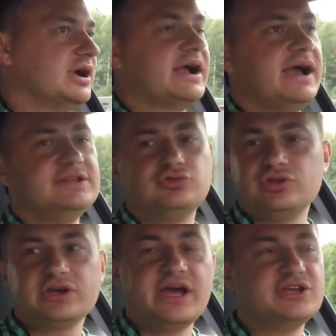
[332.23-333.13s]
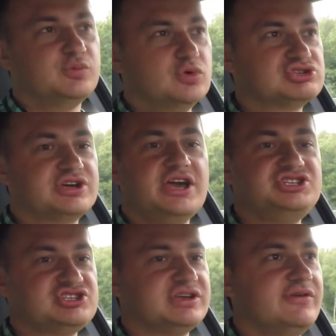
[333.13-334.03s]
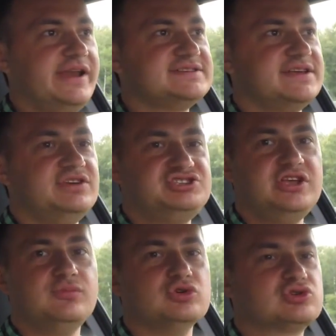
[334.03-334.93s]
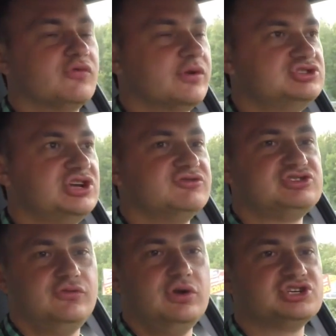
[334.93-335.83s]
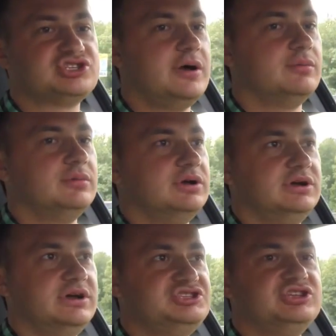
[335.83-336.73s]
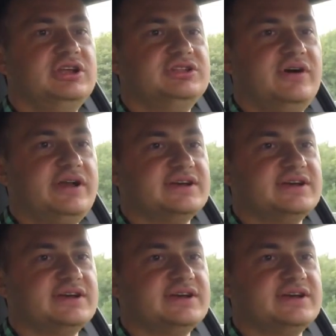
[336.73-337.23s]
Какая тут играет музыка. Я, честно говоря, за весь день музыку включал всего лишь там а, один или два